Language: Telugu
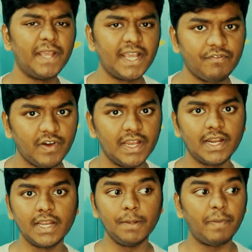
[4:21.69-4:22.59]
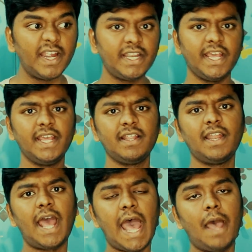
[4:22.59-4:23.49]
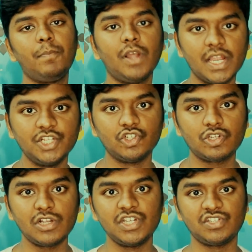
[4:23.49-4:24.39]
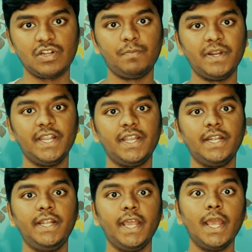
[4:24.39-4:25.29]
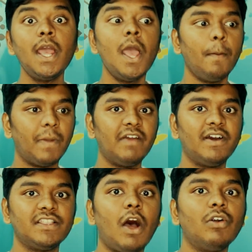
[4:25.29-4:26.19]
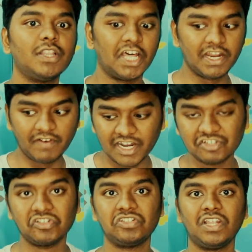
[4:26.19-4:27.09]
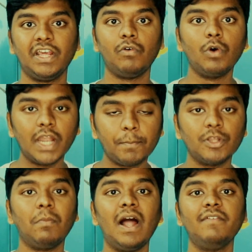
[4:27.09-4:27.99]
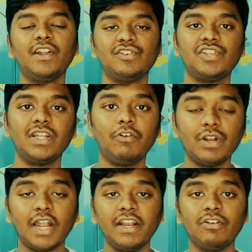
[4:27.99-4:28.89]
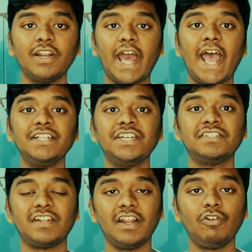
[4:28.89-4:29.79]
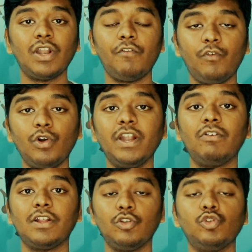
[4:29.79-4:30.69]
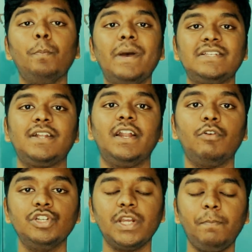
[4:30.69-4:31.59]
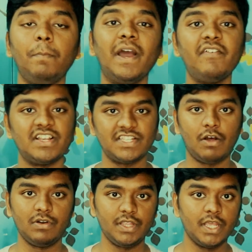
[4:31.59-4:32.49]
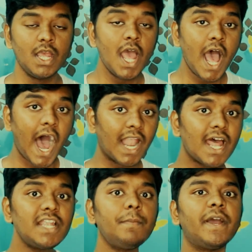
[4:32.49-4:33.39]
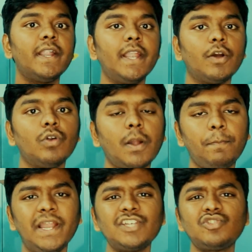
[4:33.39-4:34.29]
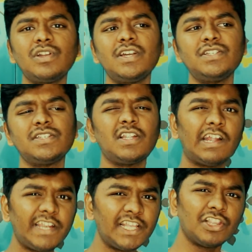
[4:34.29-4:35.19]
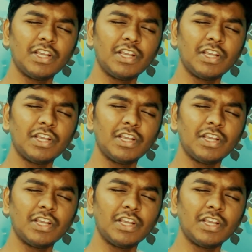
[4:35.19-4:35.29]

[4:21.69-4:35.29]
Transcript: ఏపీకే ఫైల్ కానీ బయట ఏదైనా యాప్ కానీ ఇన్స్టాల్ చేస్తున్నప్పుడు ఏంటంటే భయం అవుతా ఉంటుంది అరే వైరస్ వస్తుందేమో లేకపోతే మాల్వేర్ వస్తుందేమో నన్ను ఎవడైనా హ్యాక్ చేస్తాడేమో నా ఫోన్ ఎవడన్నా దొబ్బేస్తాడేమో అని చెప్పి భయం వేస్తూ ఉంటుంది అలాంటి భయం లేకుండా ప్లే స్టోర్ ఏం చేసిందంటే